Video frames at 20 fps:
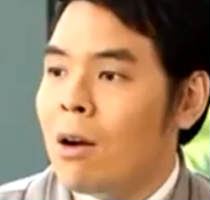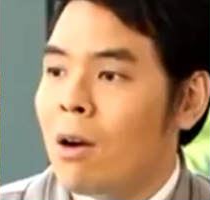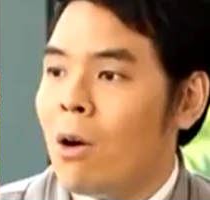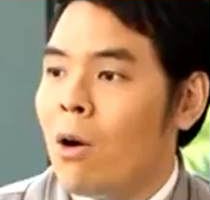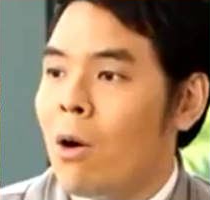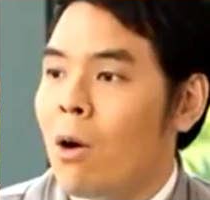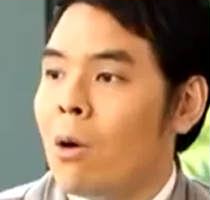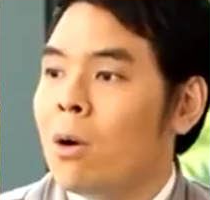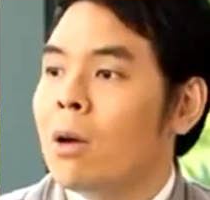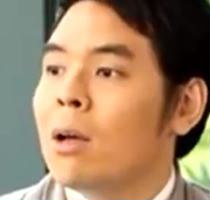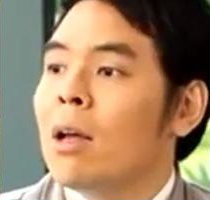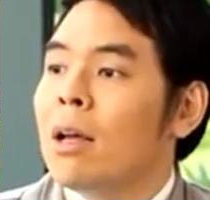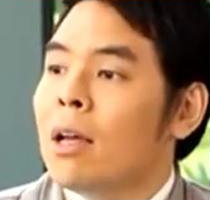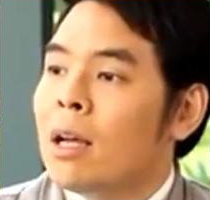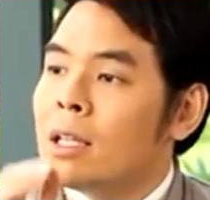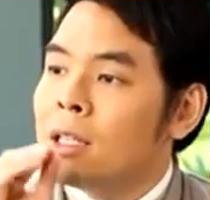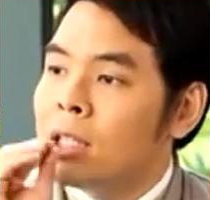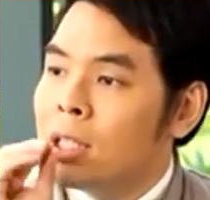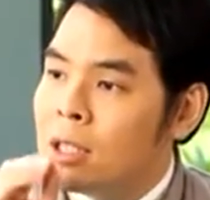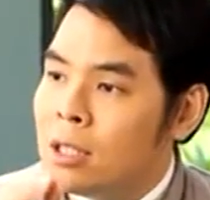งของ
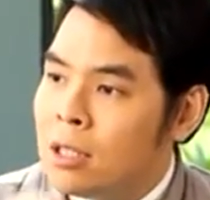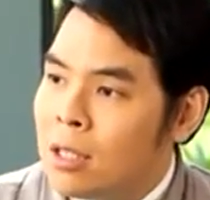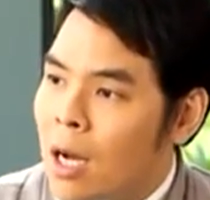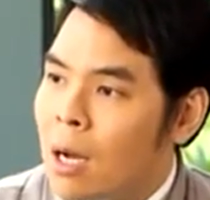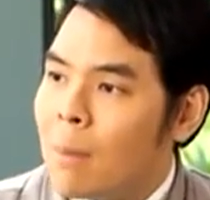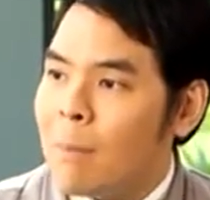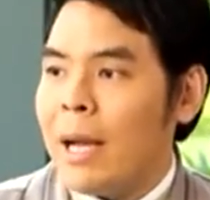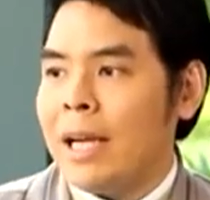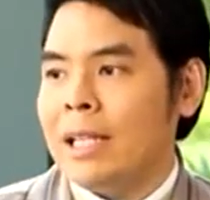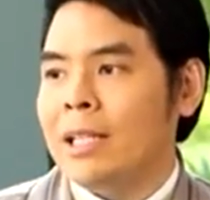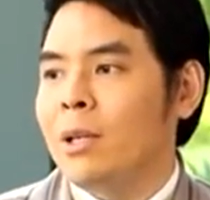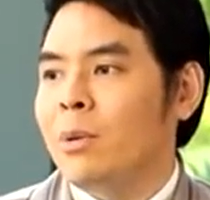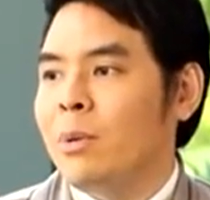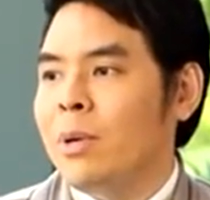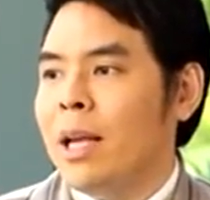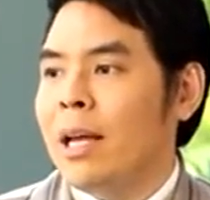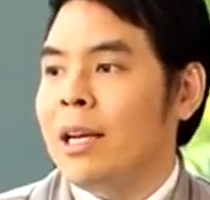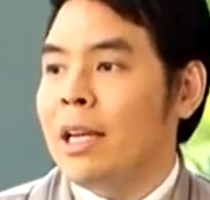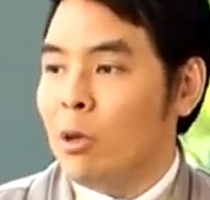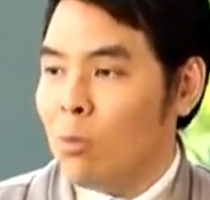เชื้อแบคที
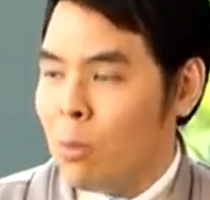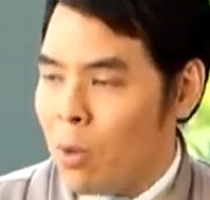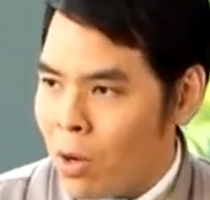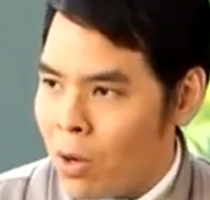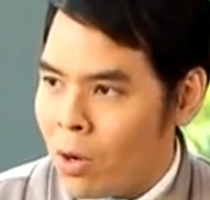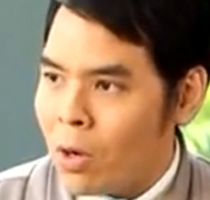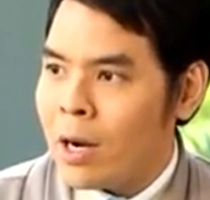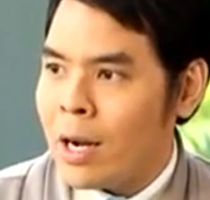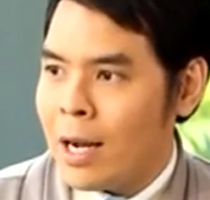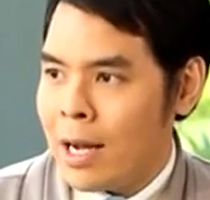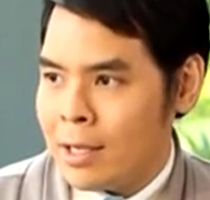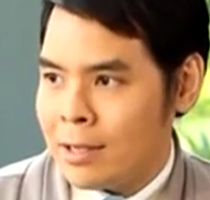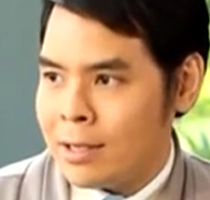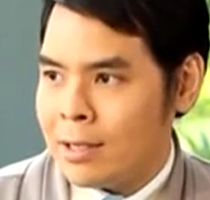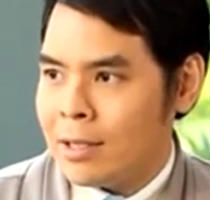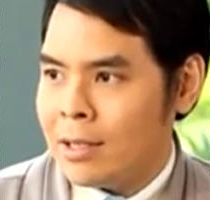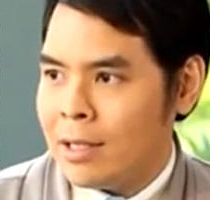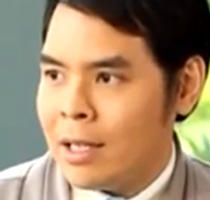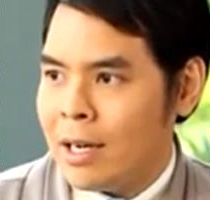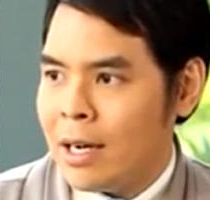เรียนิวโมคอคัส
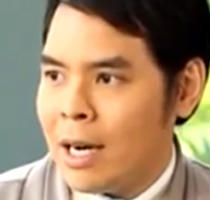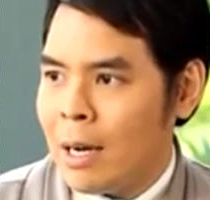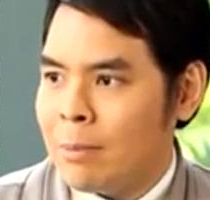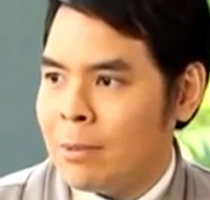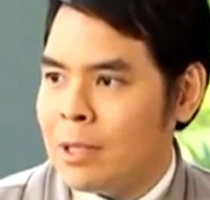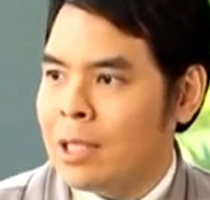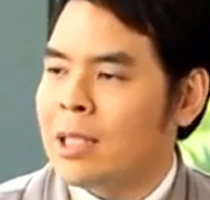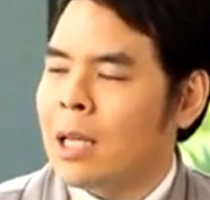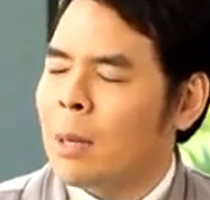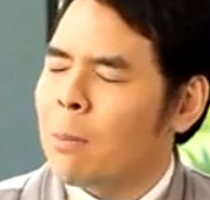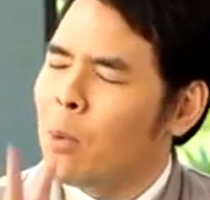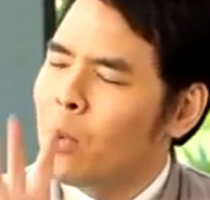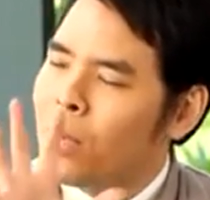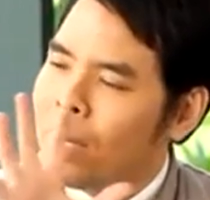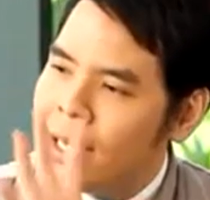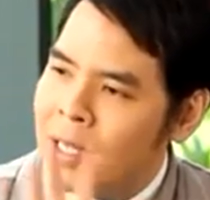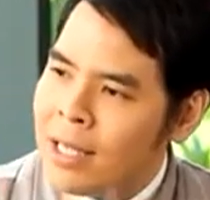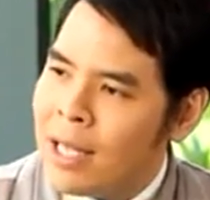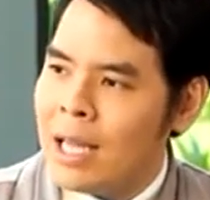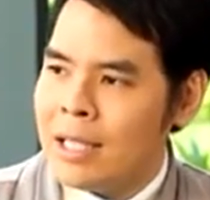นะครับ ซึ่งถ้าพูด
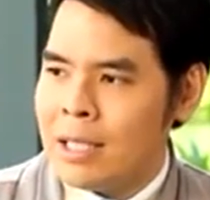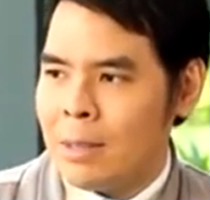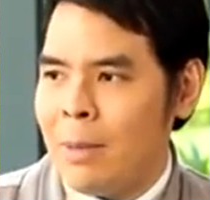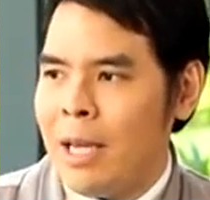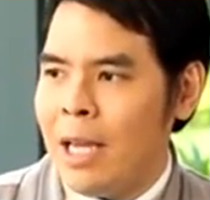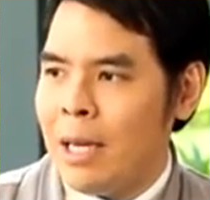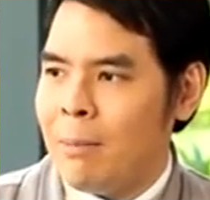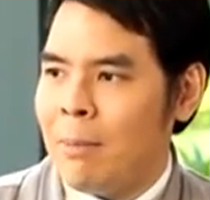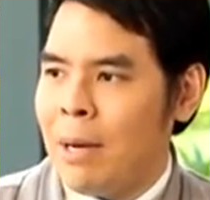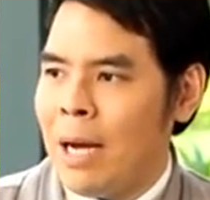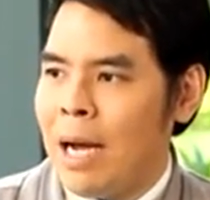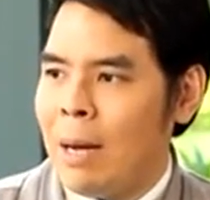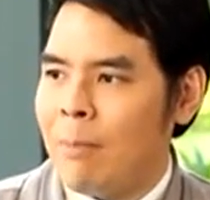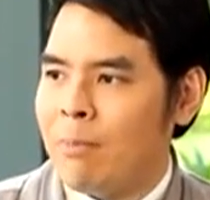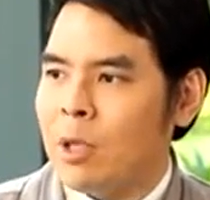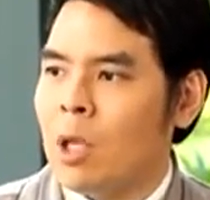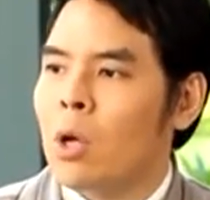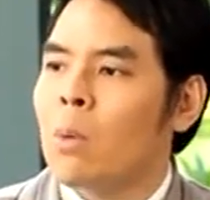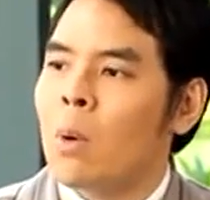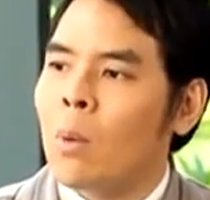อันนี้อาจจะไม่เห็นภาพ
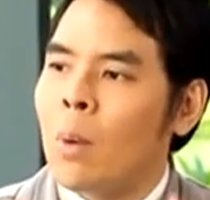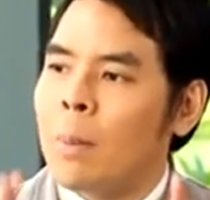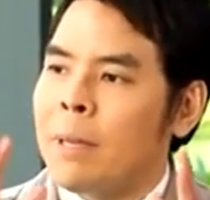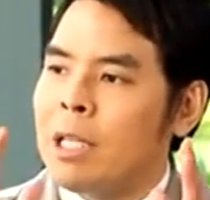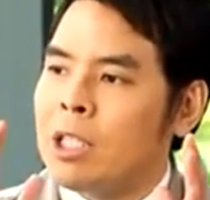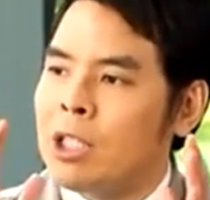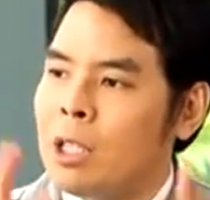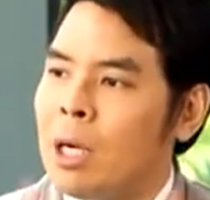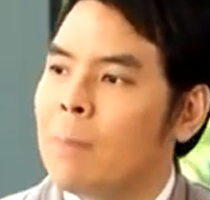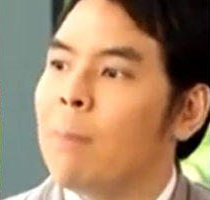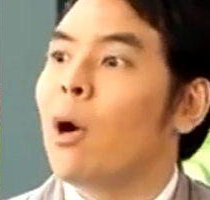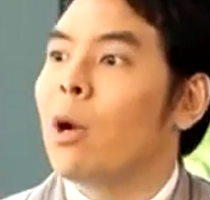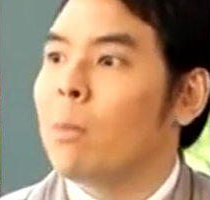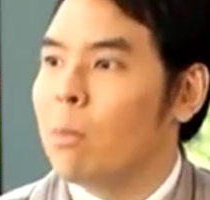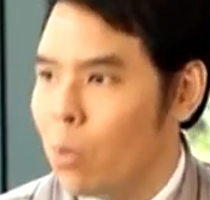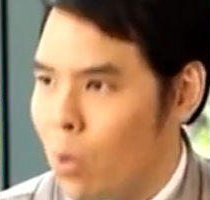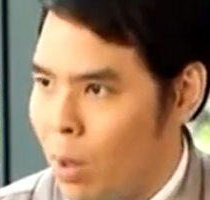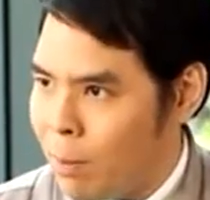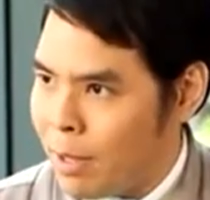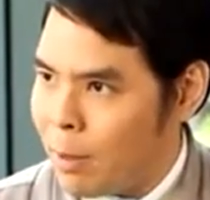ต้องบอกว่าเป็นเชื้อปอด
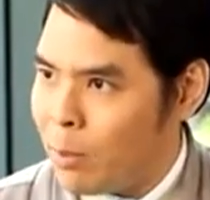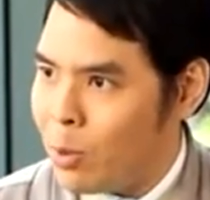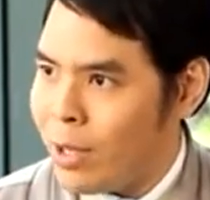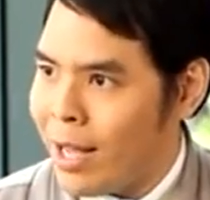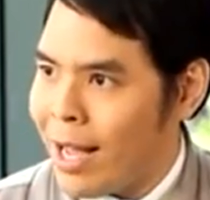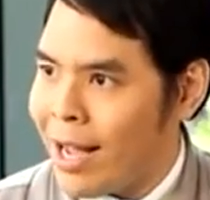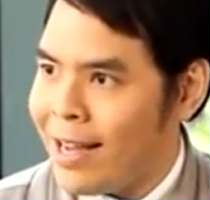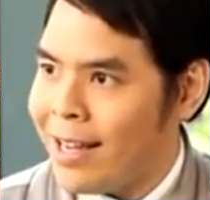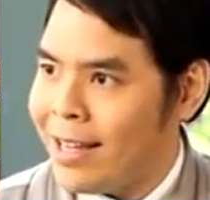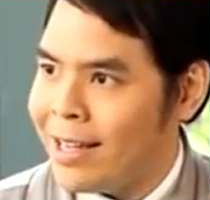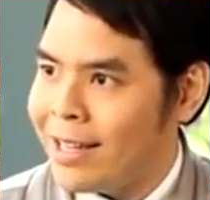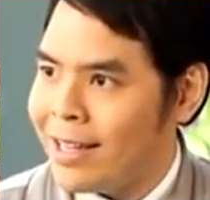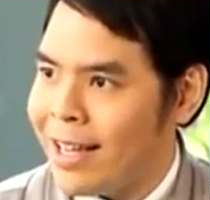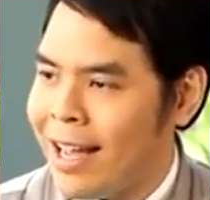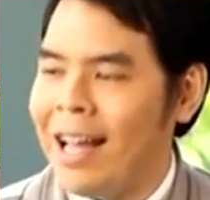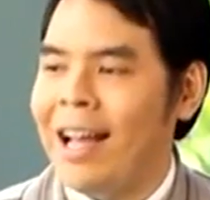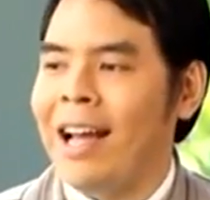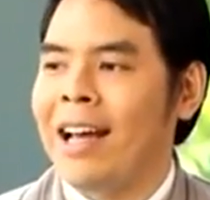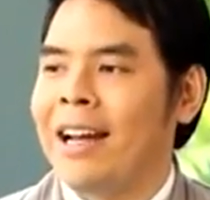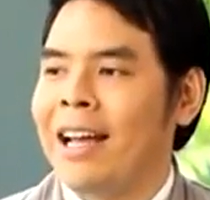บวมในผู้ใหญ่ ค่ะ
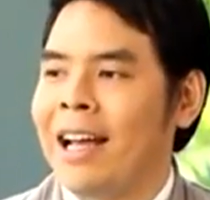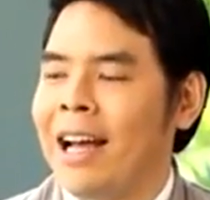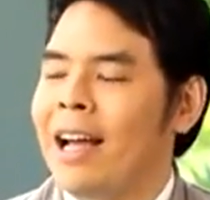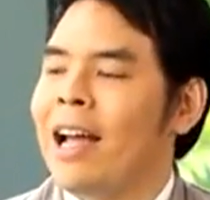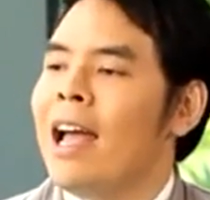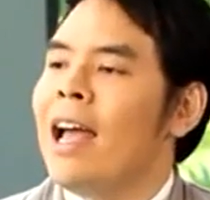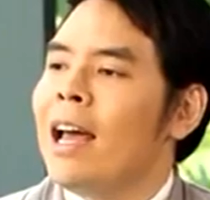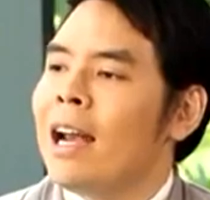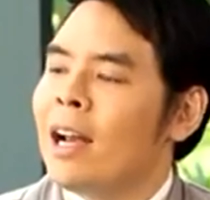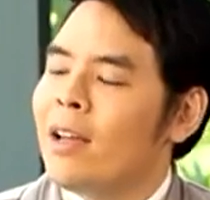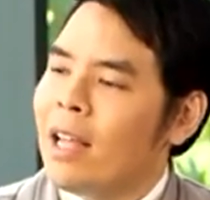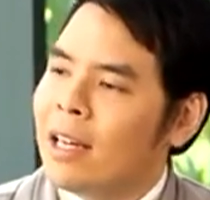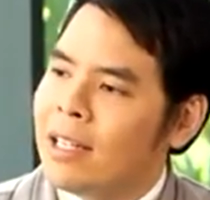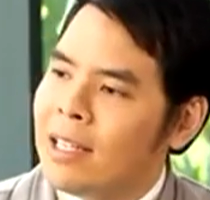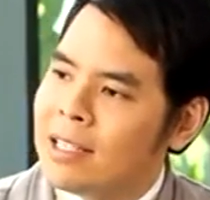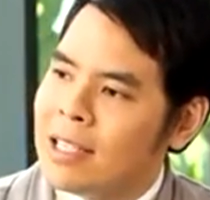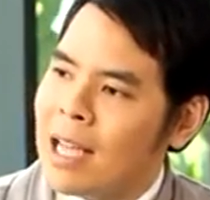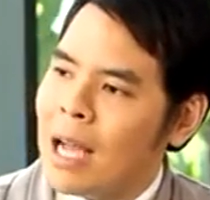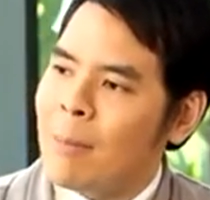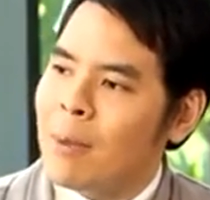นะฮะ แล้วอย่าง
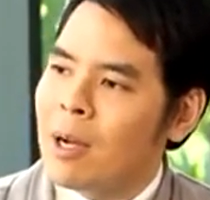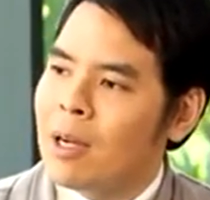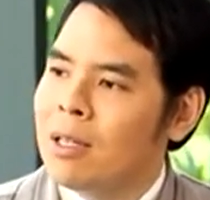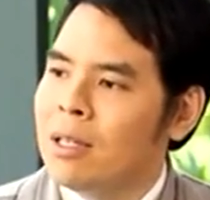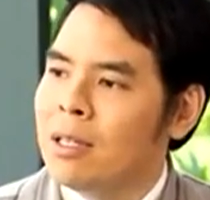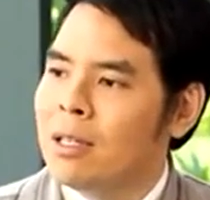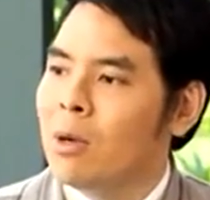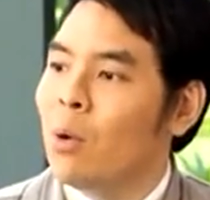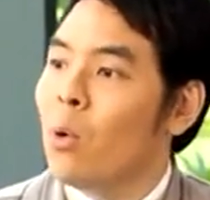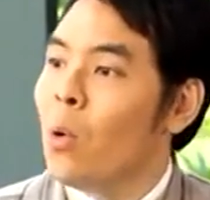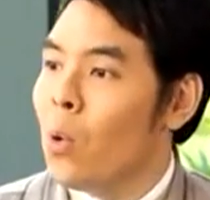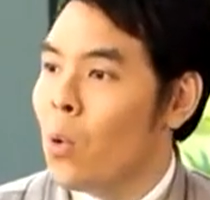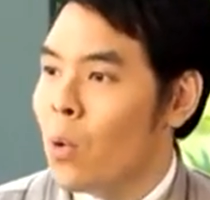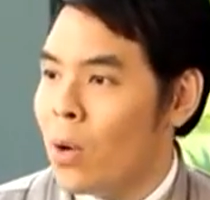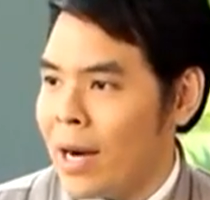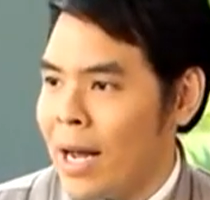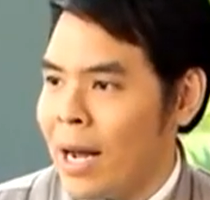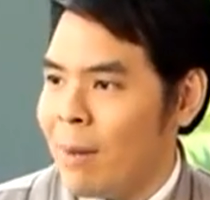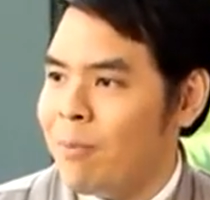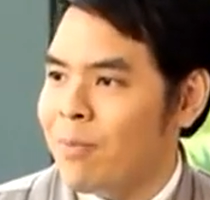ที่ 3 ก็คืองู
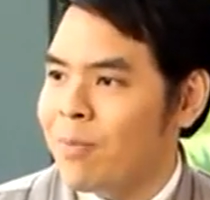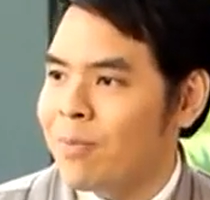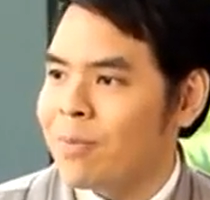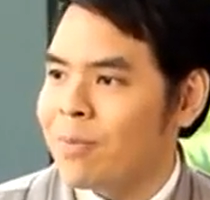ครับ